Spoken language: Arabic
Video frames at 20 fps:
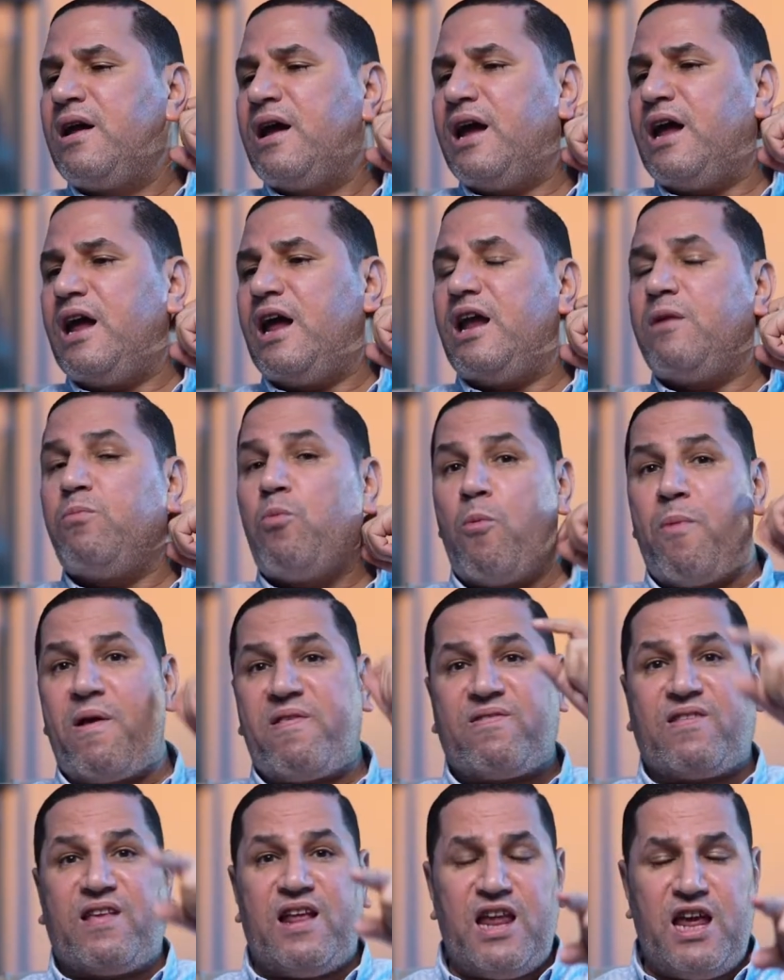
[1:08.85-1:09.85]

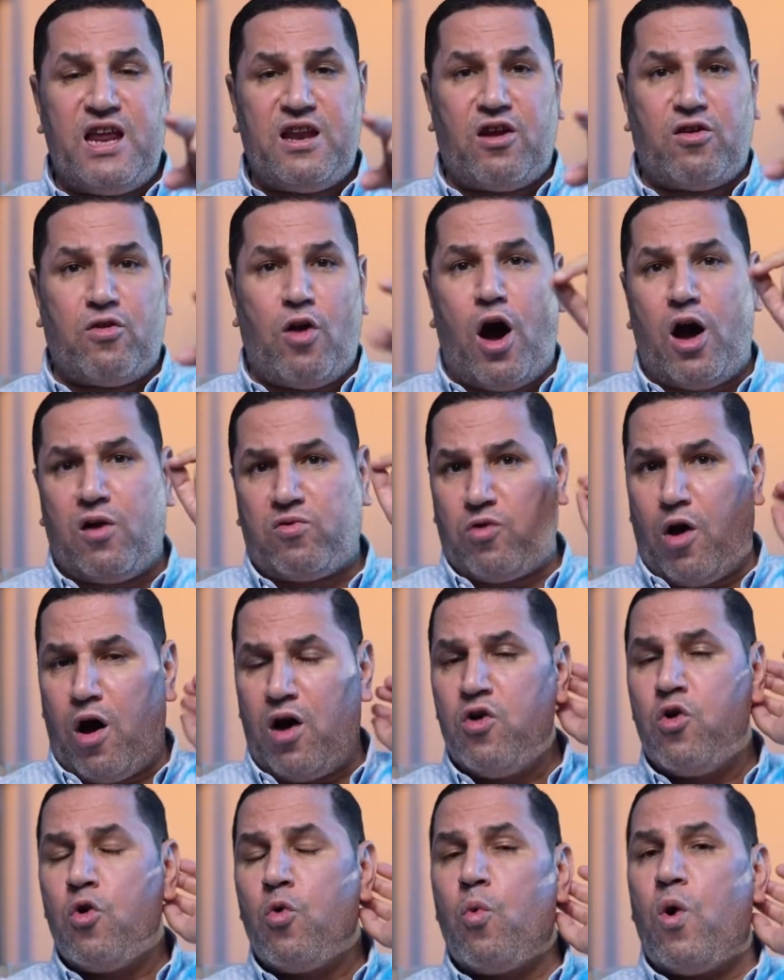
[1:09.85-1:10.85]
الممثلين النهارده
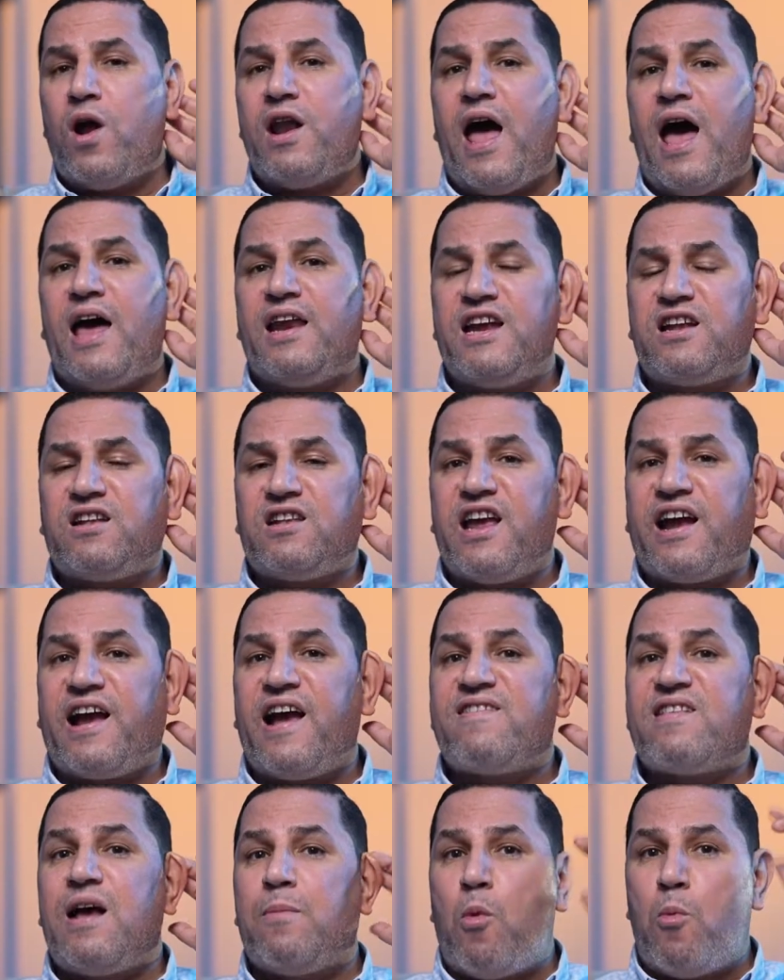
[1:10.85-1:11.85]
وانا قريت
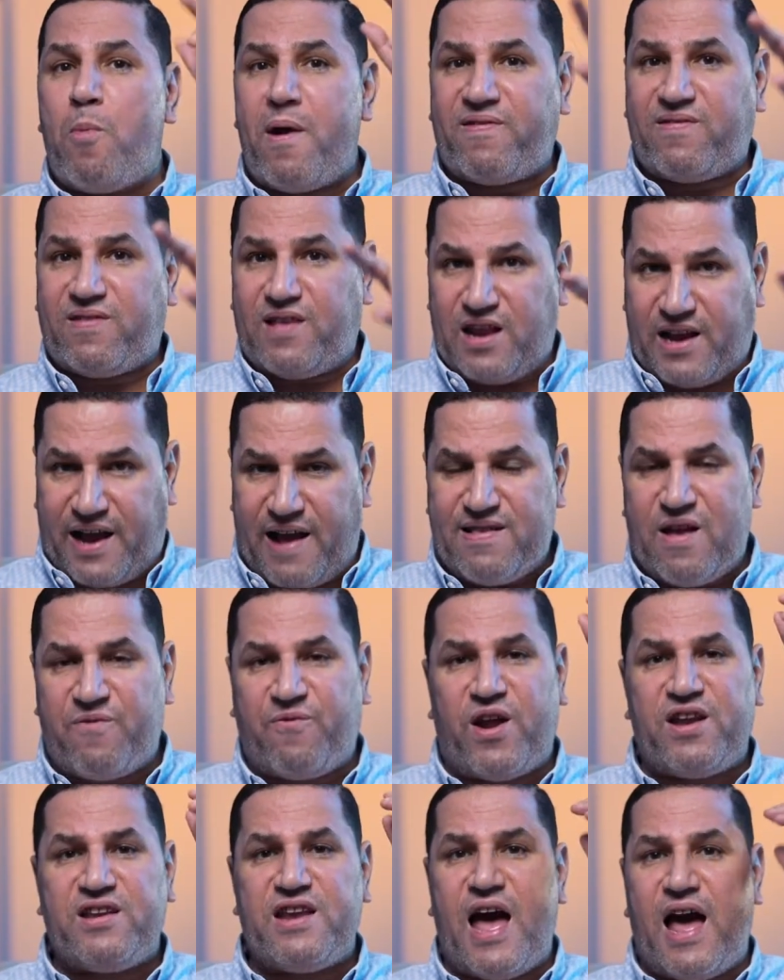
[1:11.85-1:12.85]
لكذا ممثل كذا
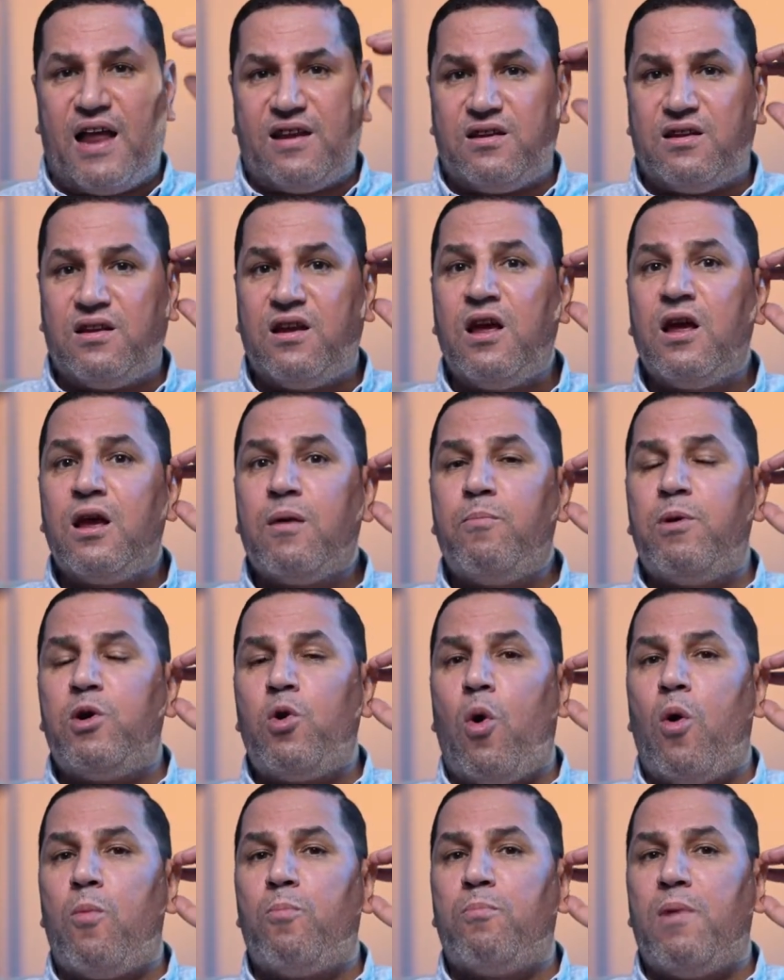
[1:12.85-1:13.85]
فنان
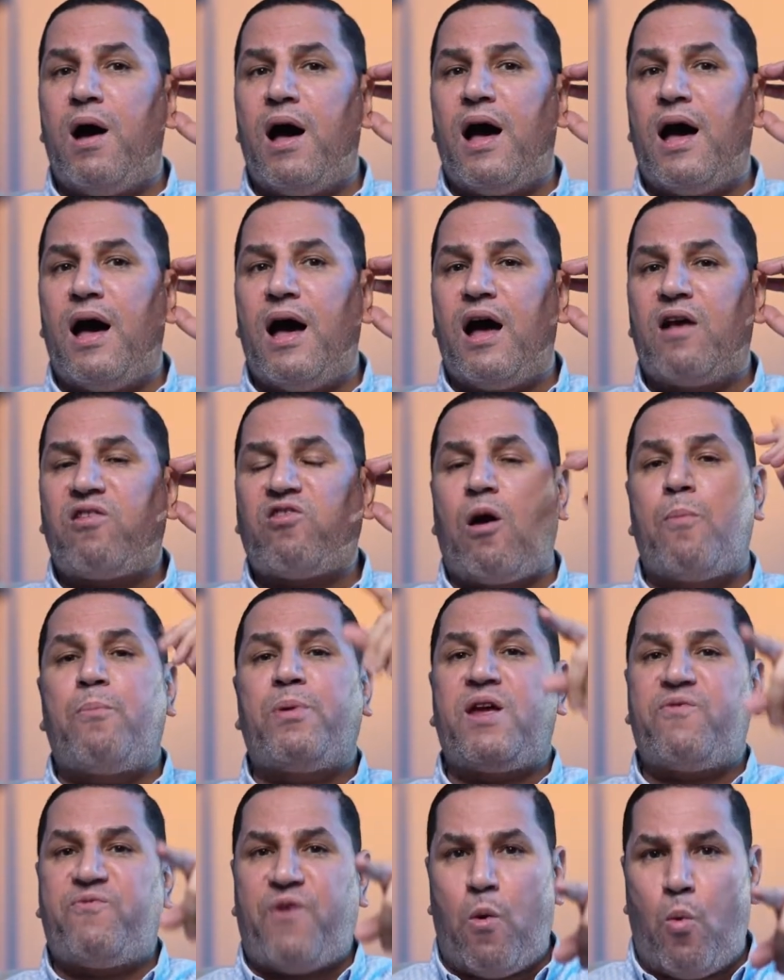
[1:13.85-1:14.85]
منهم آه،
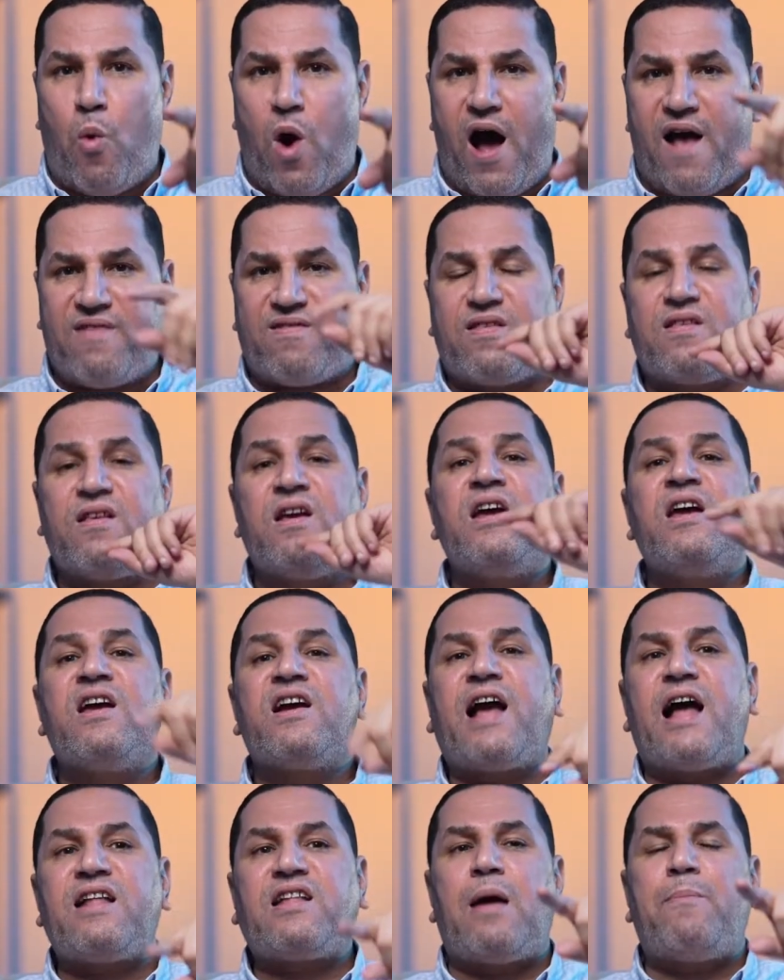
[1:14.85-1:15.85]
صبري فواز
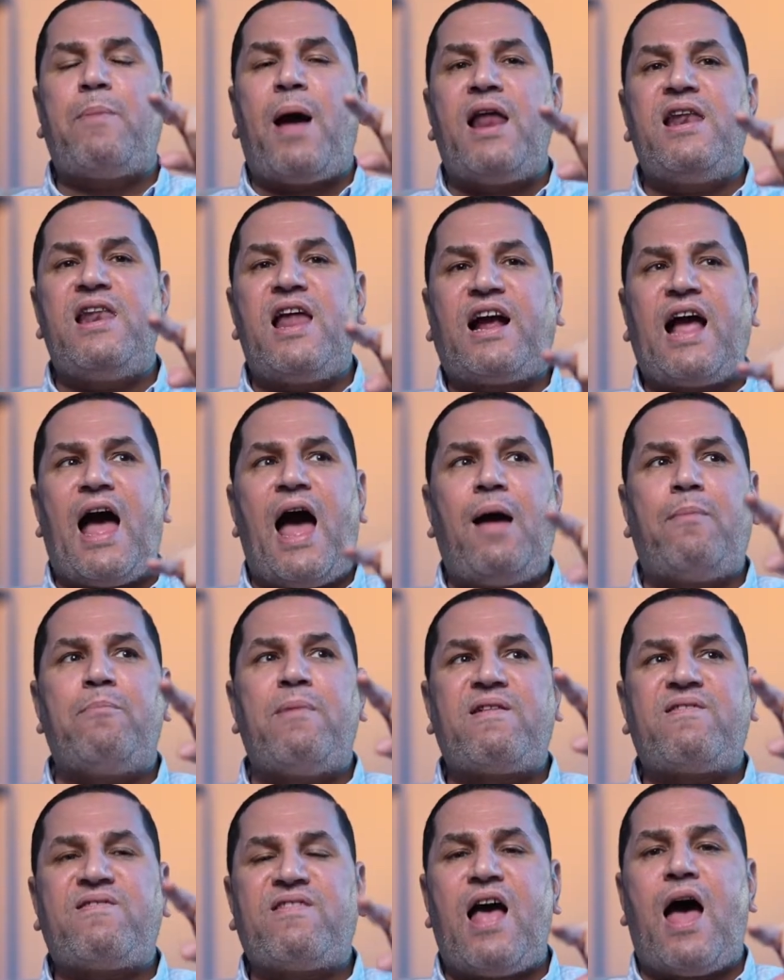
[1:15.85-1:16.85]
كتب قال لك
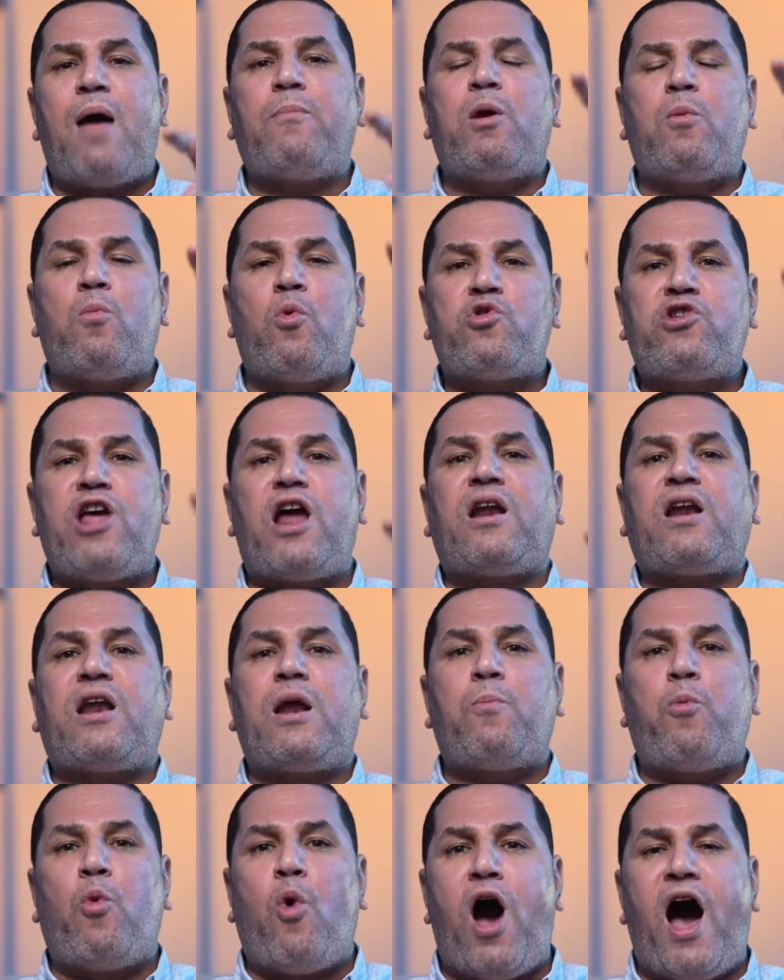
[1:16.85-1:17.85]
احمد سامي
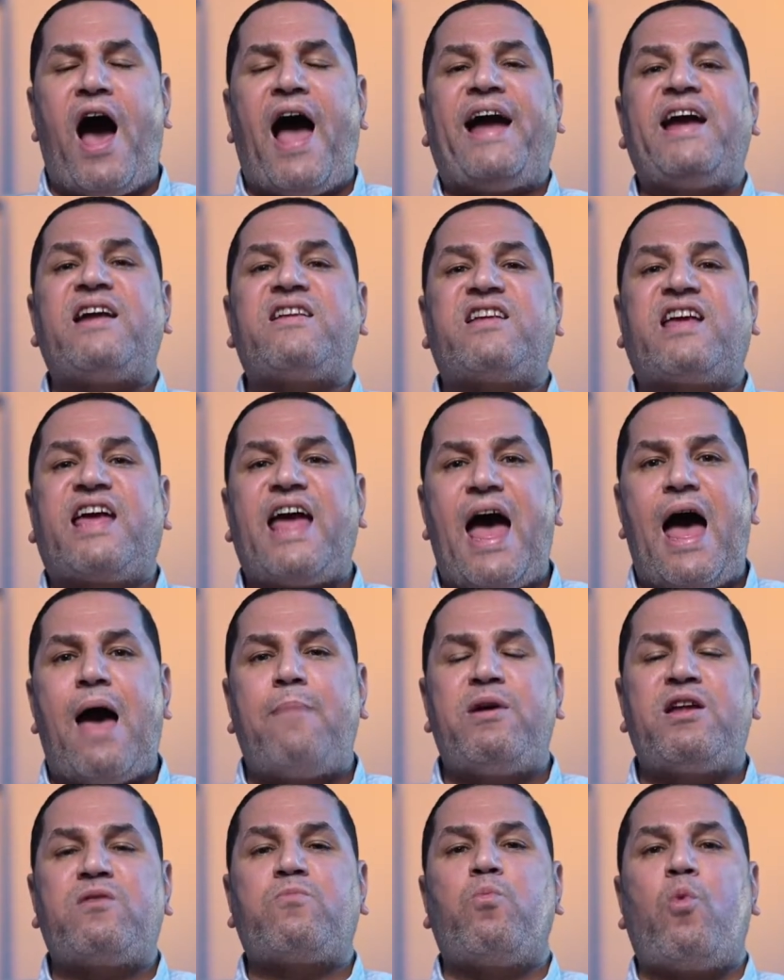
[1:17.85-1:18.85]
مدرب واعد
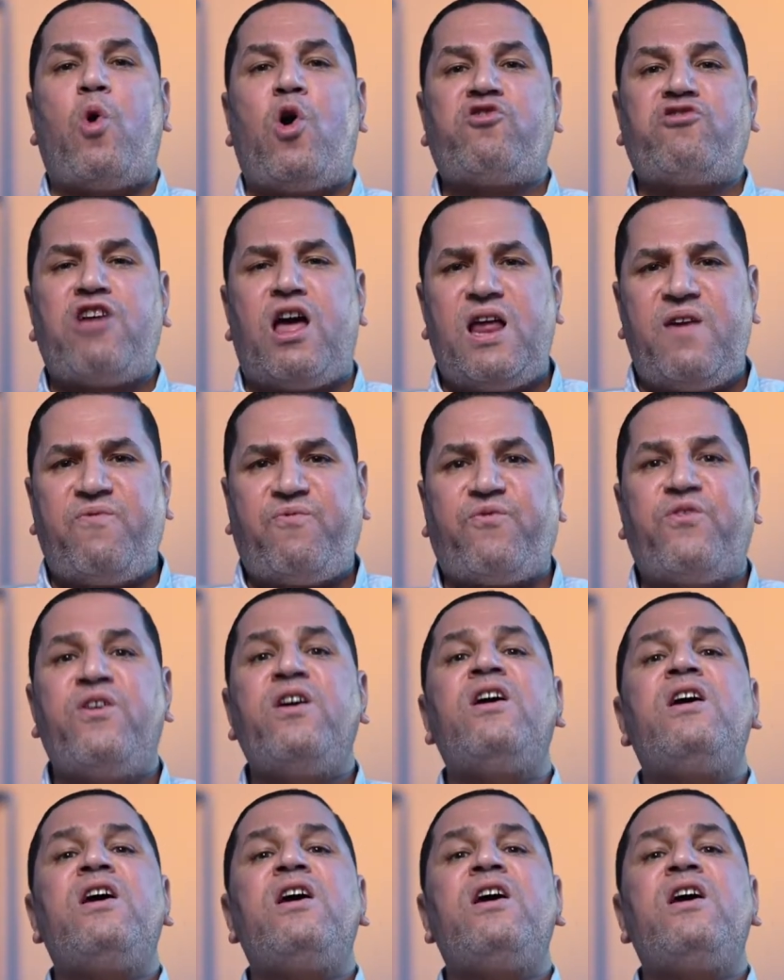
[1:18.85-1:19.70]
جامد محترف